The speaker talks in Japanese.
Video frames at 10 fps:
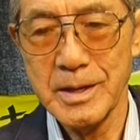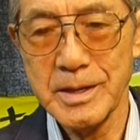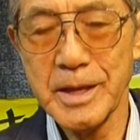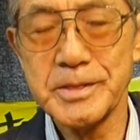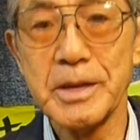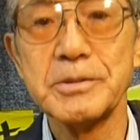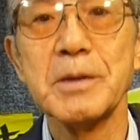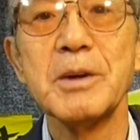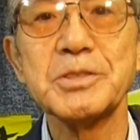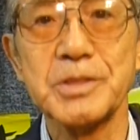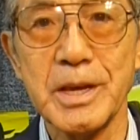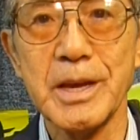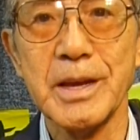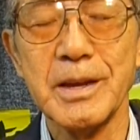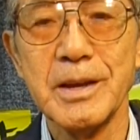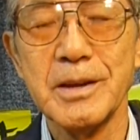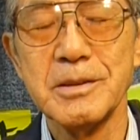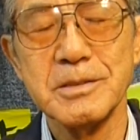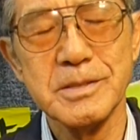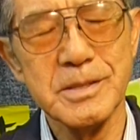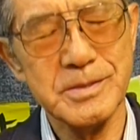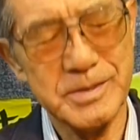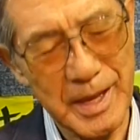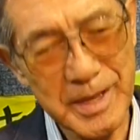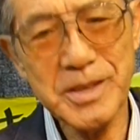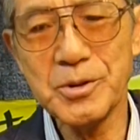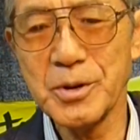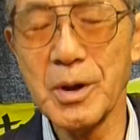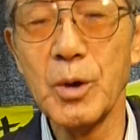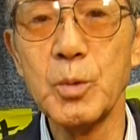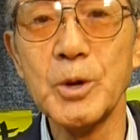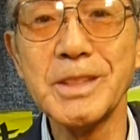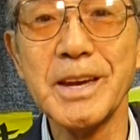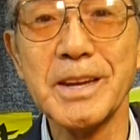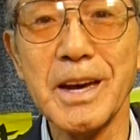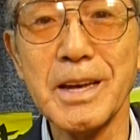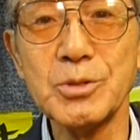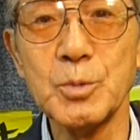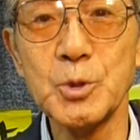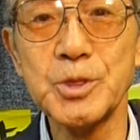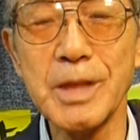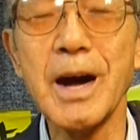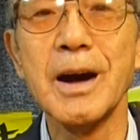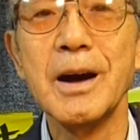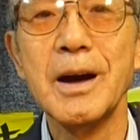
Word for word: やってくれまして、ぜひこれは覚えたいなと思った